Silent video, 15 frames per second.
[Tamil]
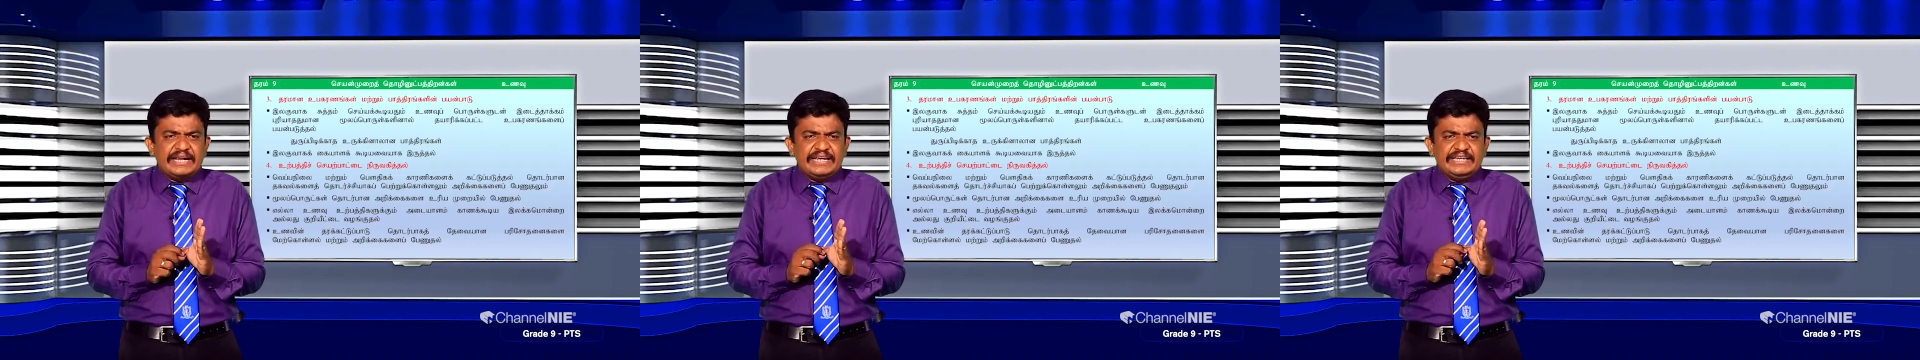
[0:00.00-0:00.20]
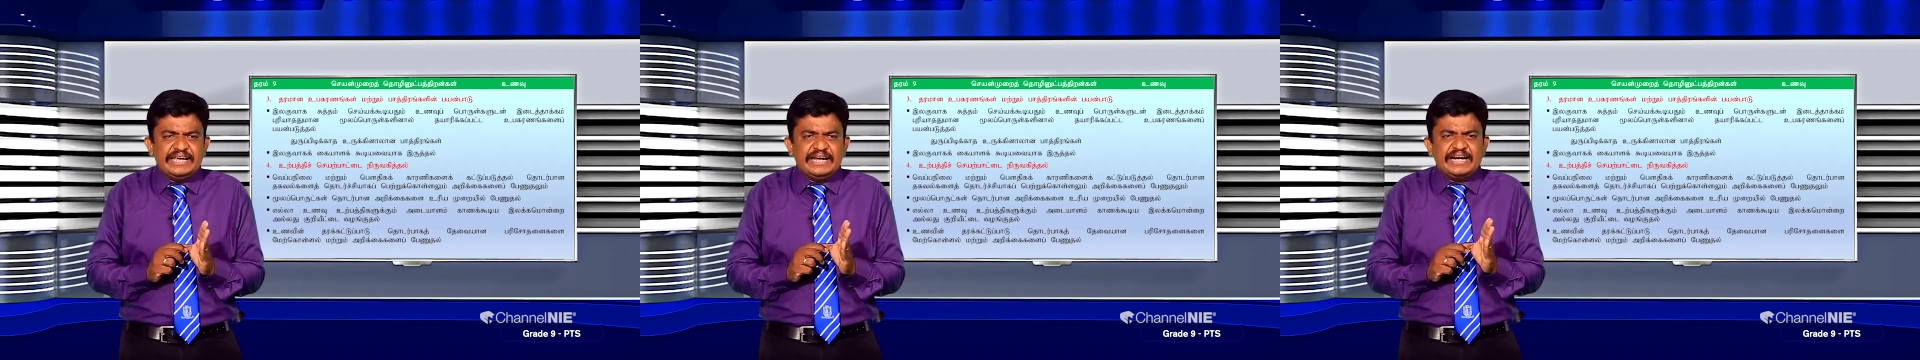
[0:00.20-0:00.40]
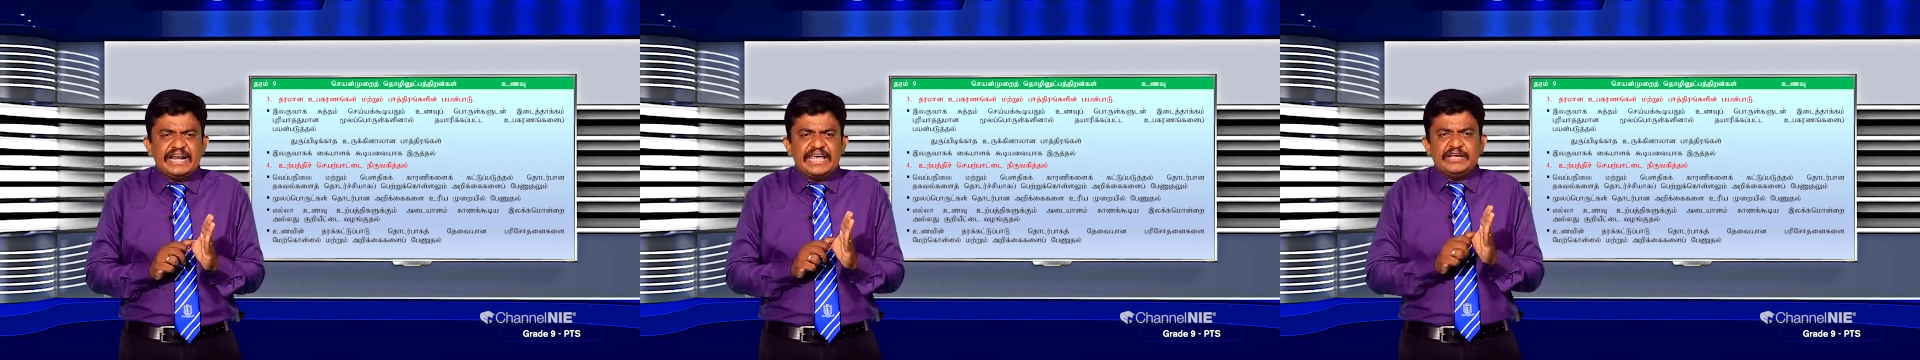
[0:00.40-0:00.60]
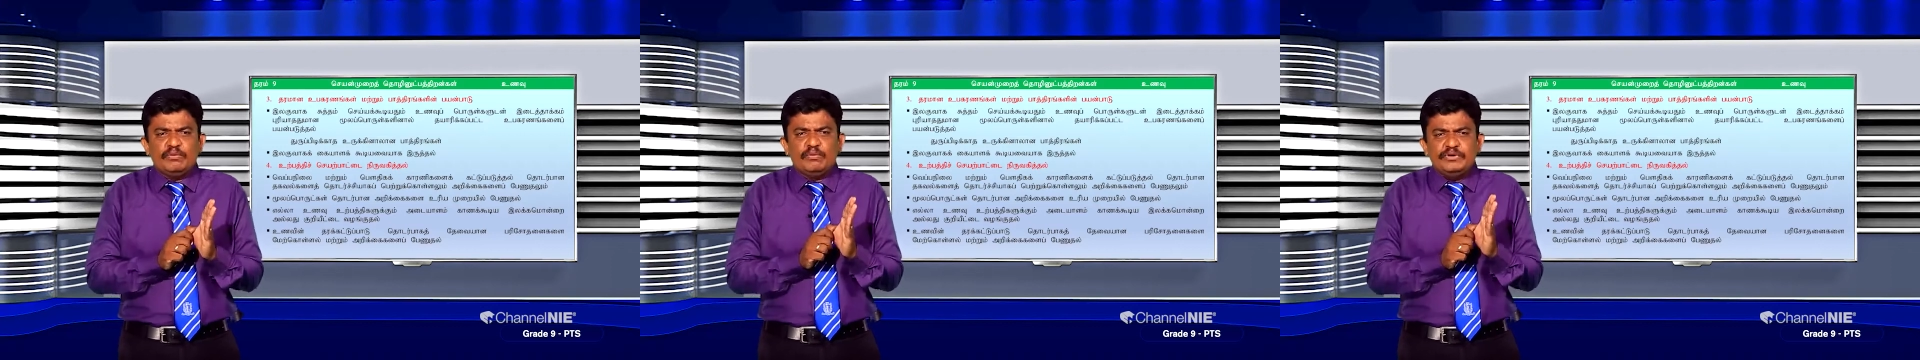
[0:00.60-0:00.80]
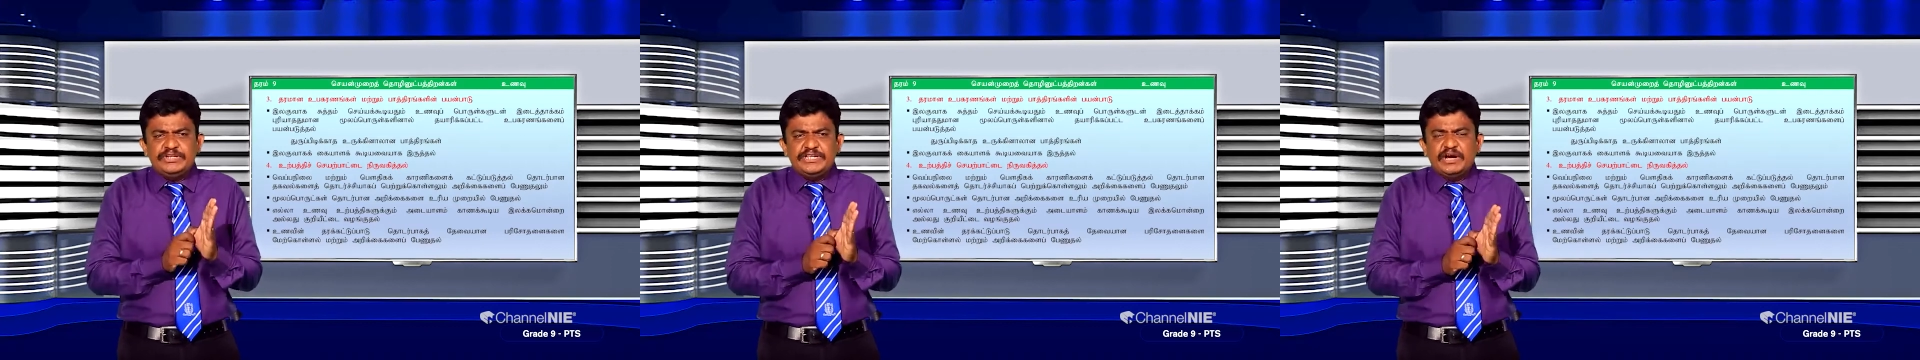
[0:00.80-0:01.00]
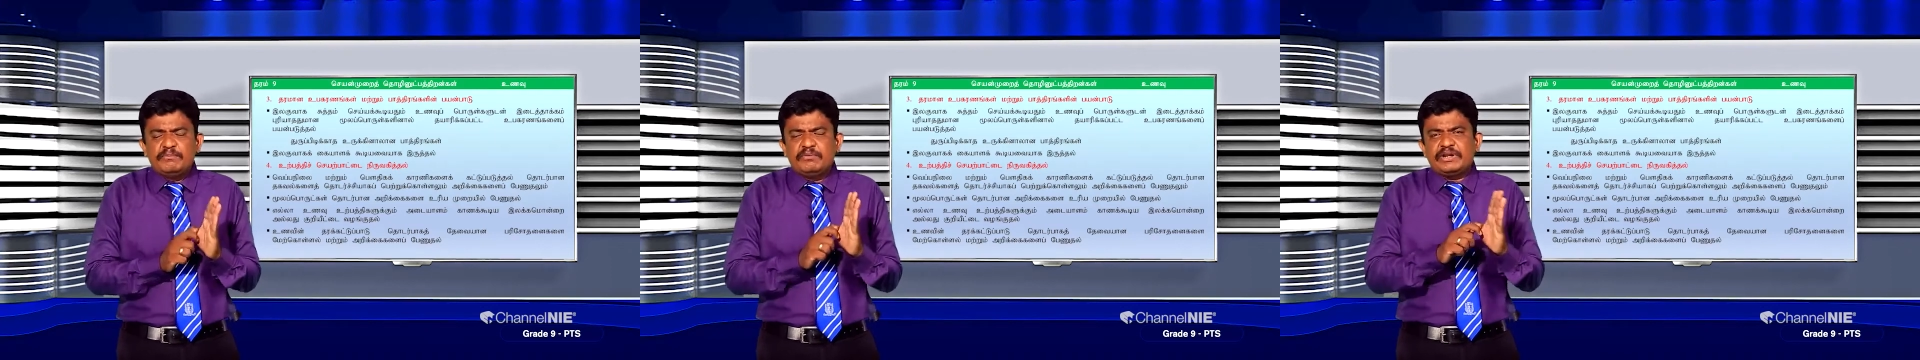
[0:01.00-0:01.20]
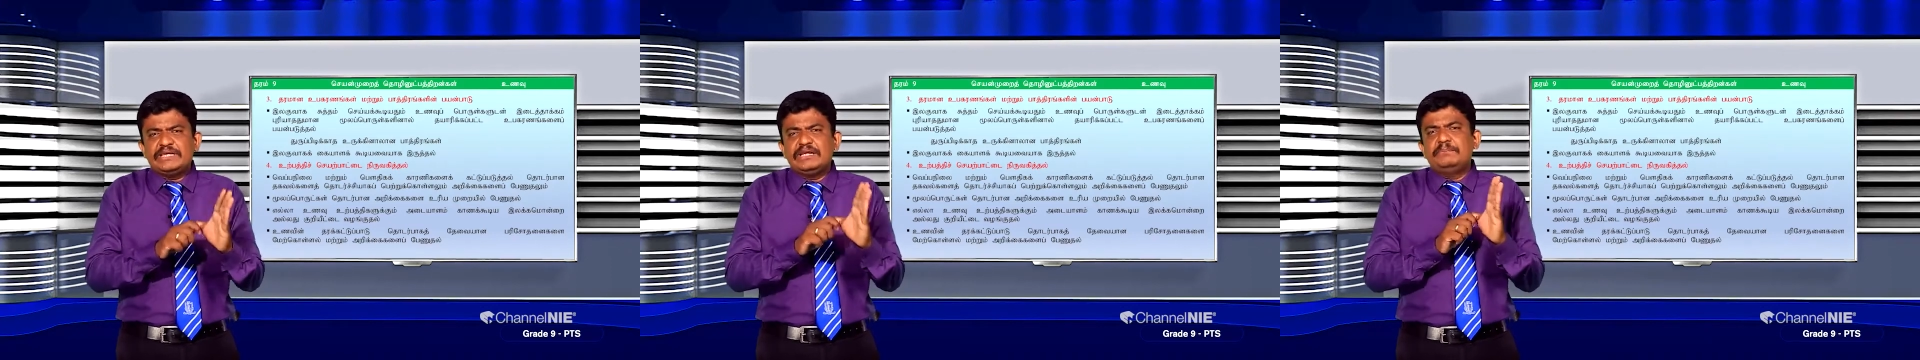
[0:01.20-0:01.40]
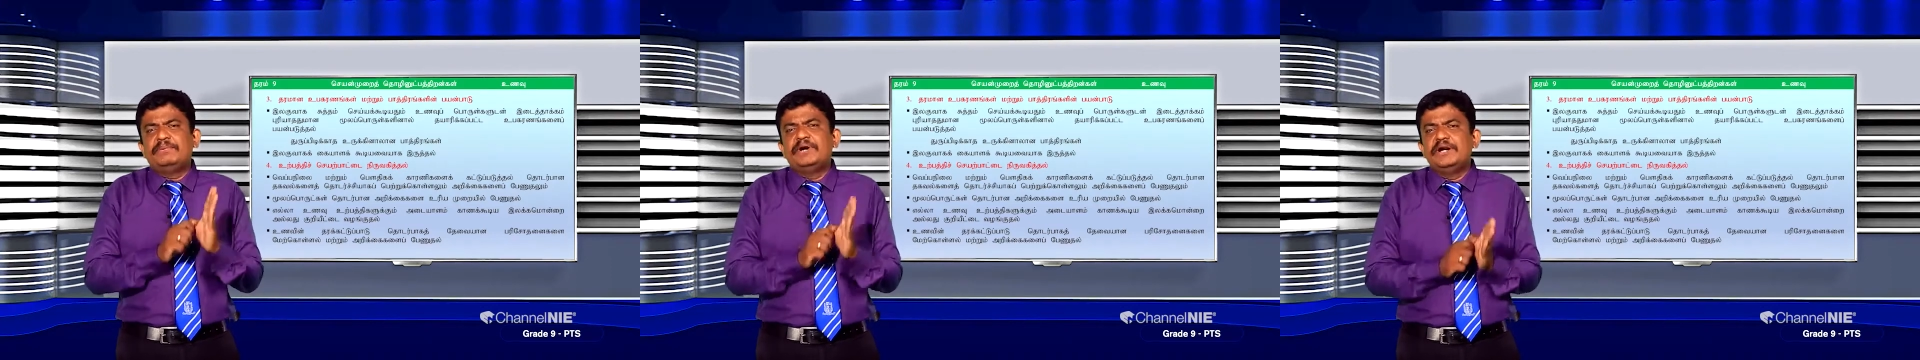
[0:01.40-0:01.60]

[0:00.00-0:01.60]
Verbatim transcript: அறிக்கைகளை உரிய முறையில்